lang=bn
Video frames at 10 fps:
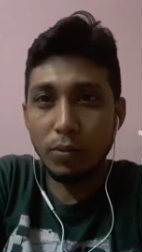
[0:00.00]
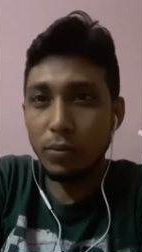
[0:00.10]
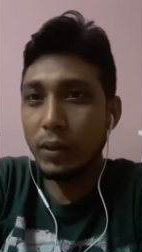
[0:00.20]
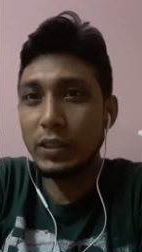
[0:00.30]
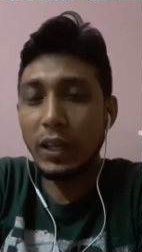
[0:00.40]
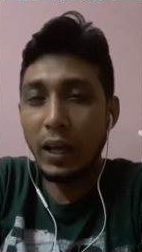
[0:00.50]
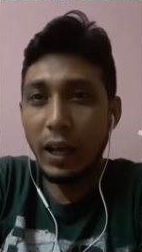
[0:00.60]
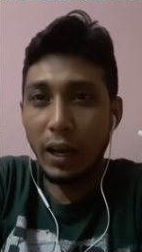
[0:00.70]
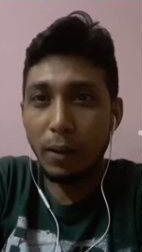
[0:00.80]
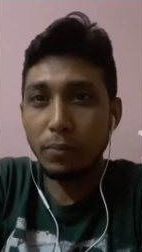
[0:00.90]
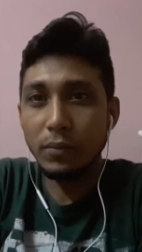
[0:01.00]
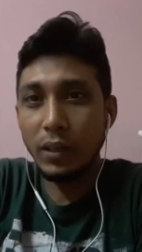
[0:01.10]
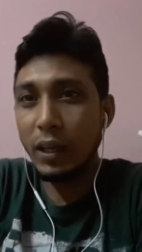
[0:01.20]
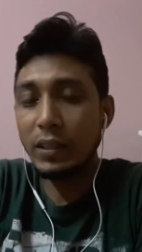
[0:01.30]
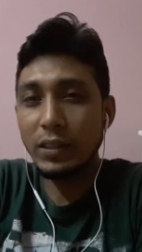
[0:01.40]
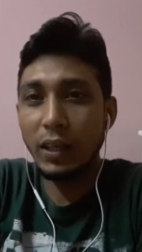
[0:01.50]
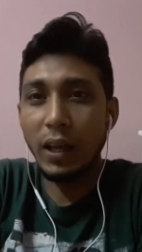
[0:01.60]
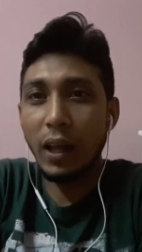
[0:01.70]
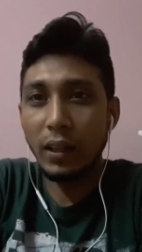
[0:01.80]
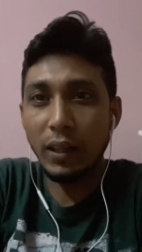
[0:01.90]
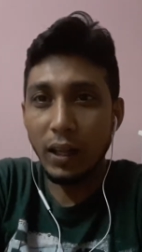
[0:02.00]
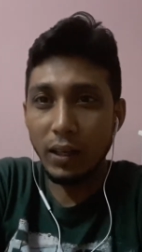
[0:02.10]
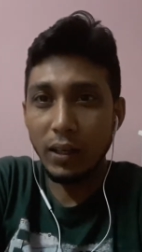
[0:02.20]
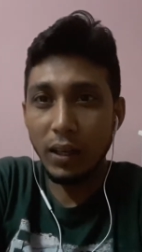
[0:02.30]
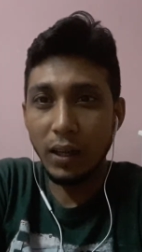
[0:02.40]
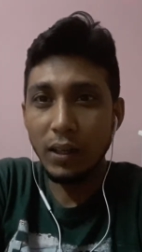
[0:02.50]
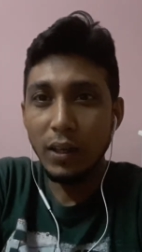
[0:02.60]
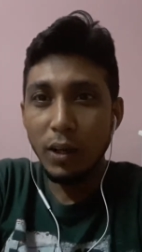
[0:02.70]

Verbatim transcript: প্রবাসীরা খারাপ এই সেই হ্যান ত্যান হ্যাঁ